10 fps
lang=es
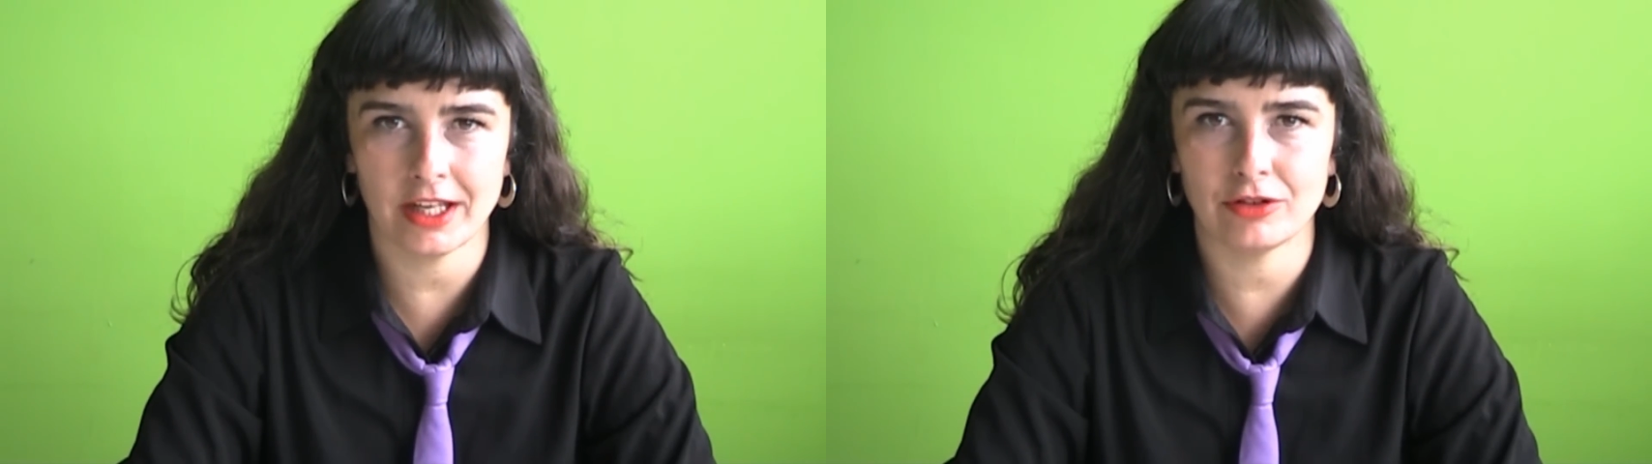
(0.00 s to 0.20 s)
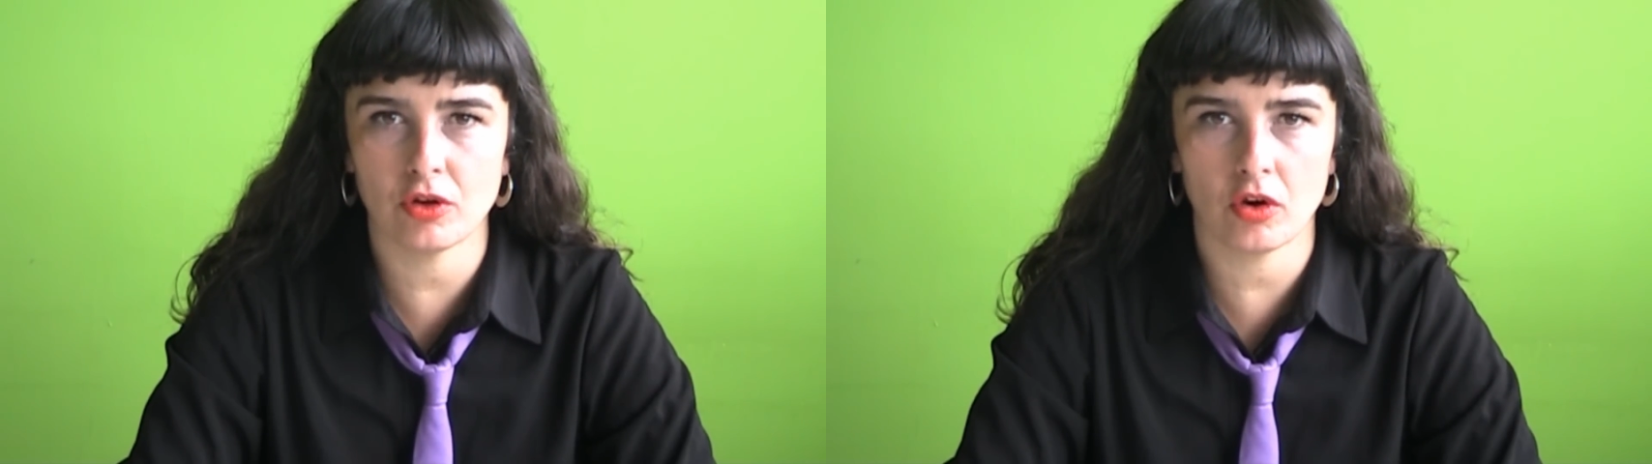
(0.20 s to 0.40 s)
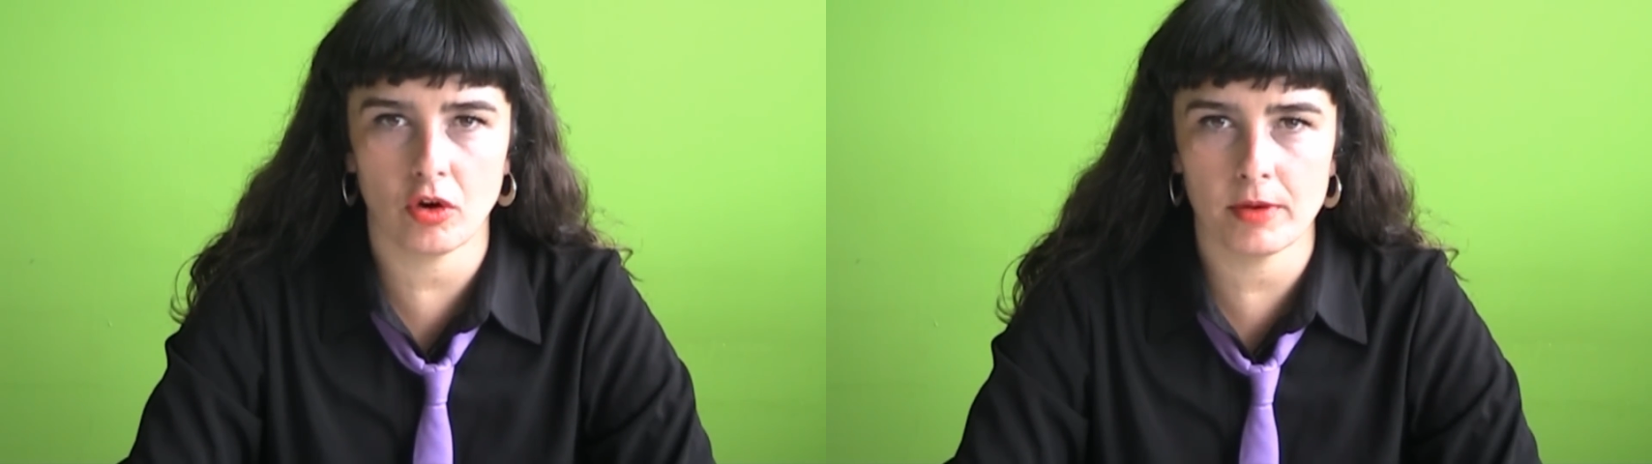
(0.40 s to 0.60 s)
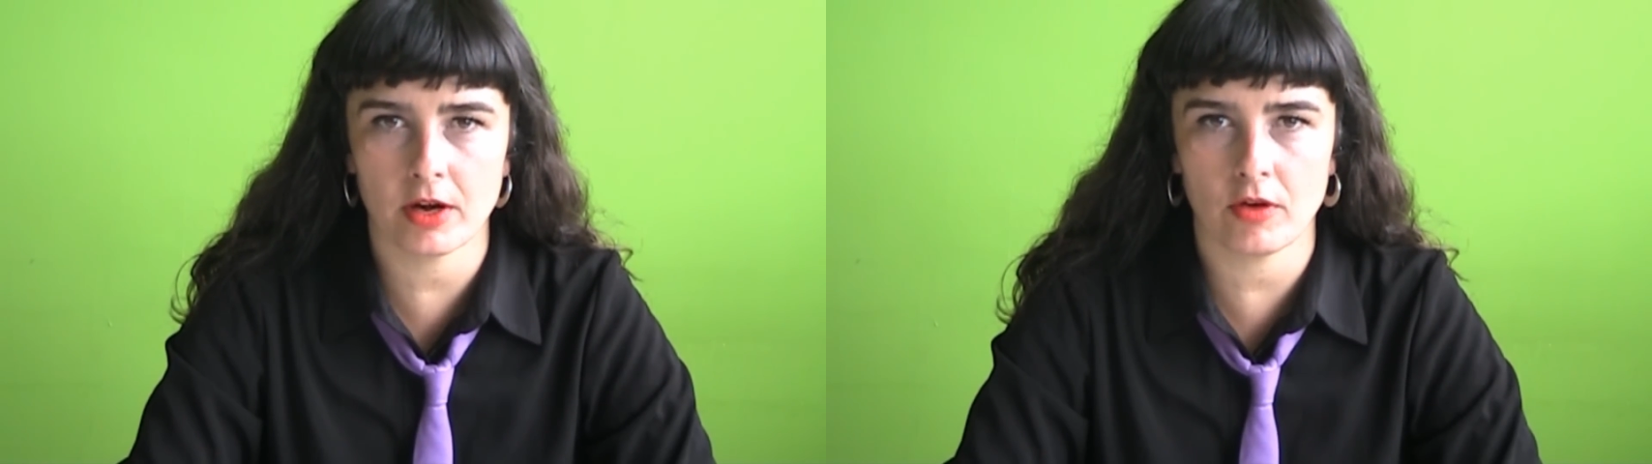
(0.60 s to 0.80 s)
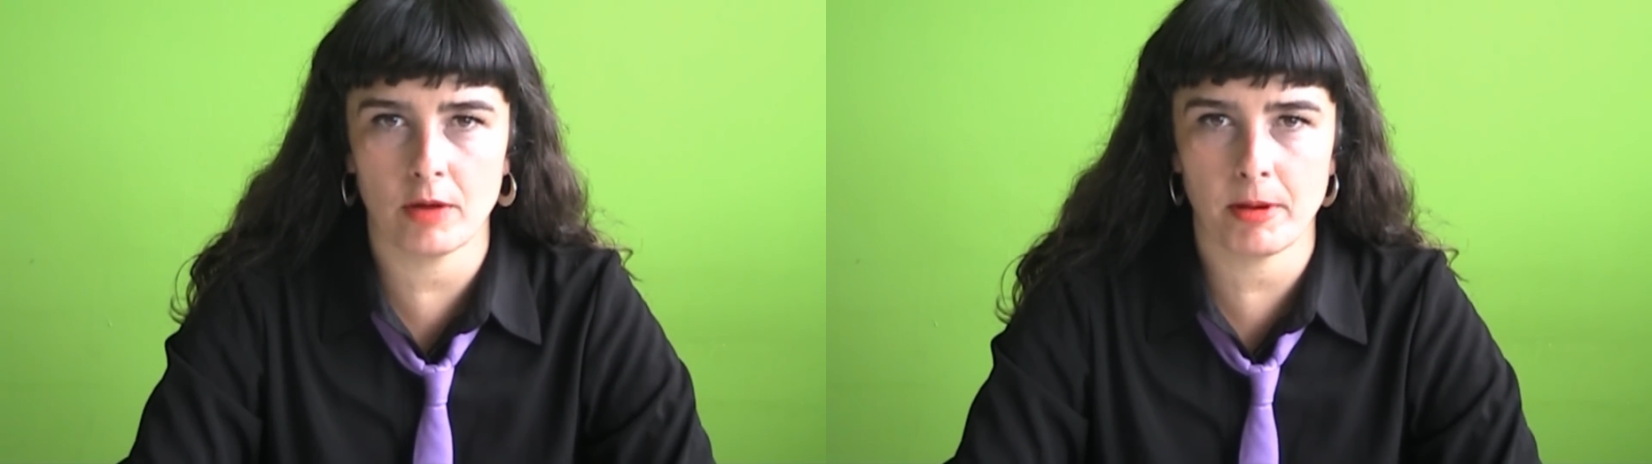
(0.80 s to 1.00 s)
y todo el
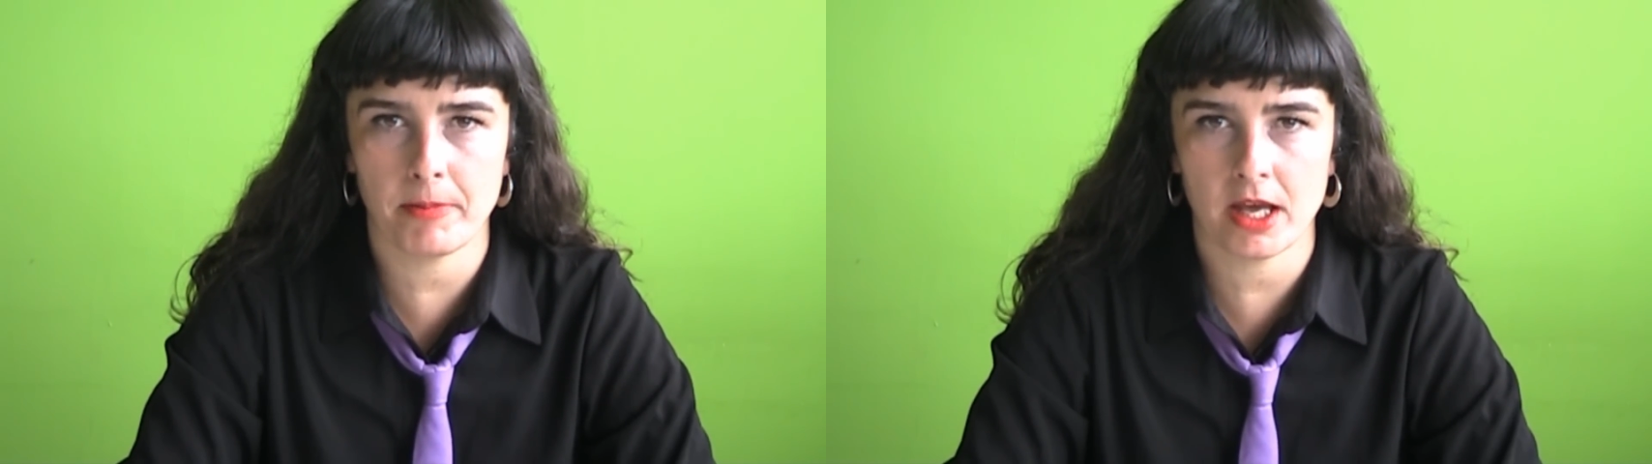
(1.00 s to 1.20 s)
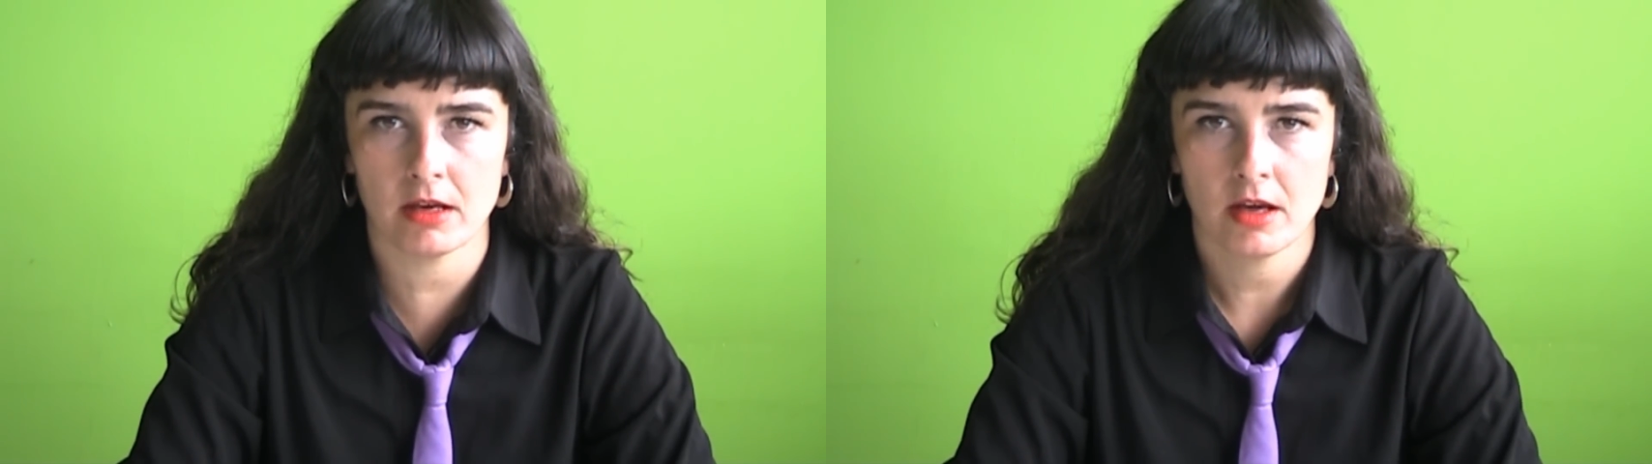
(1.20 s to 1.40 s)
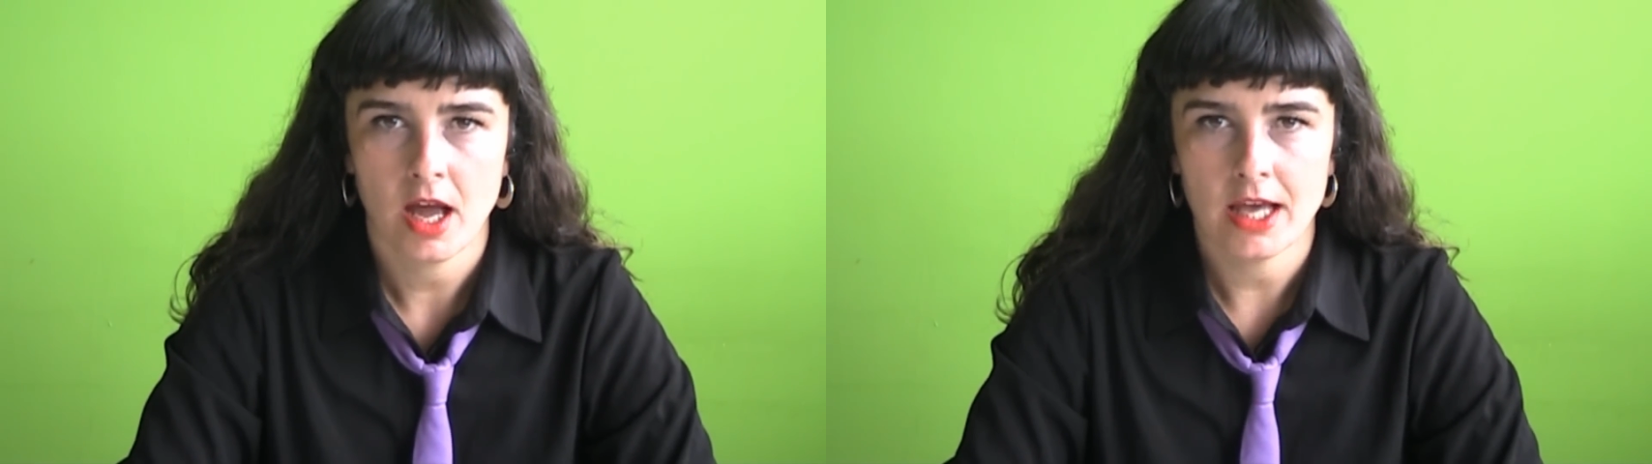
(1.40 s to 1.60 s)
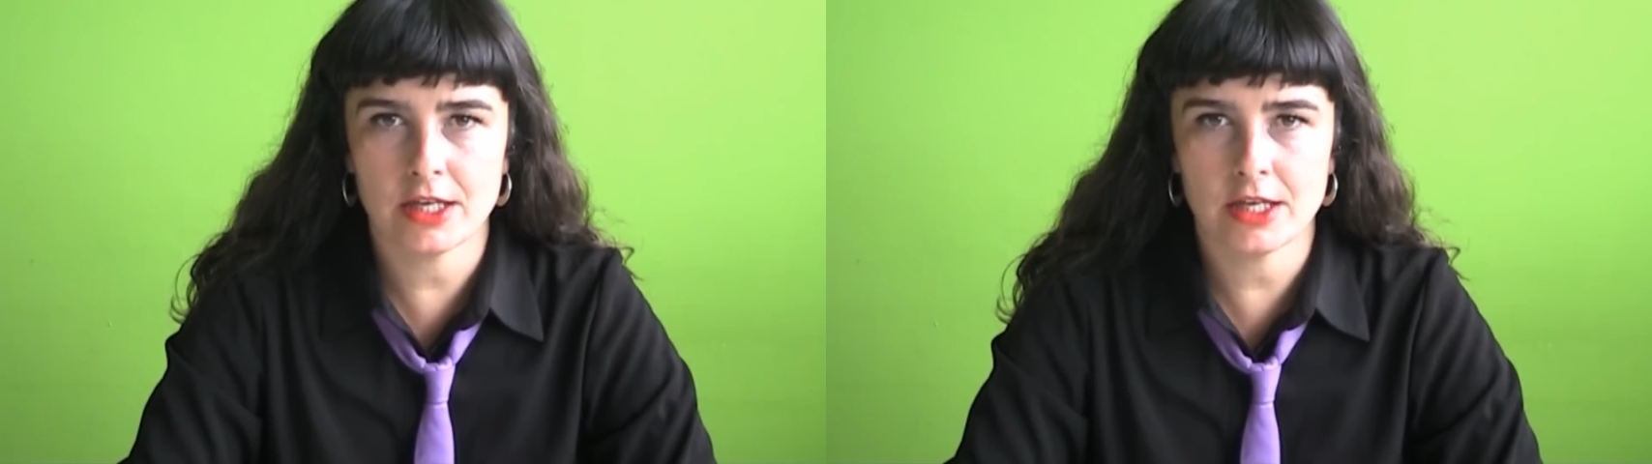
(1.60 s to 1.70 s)
gobierno del PP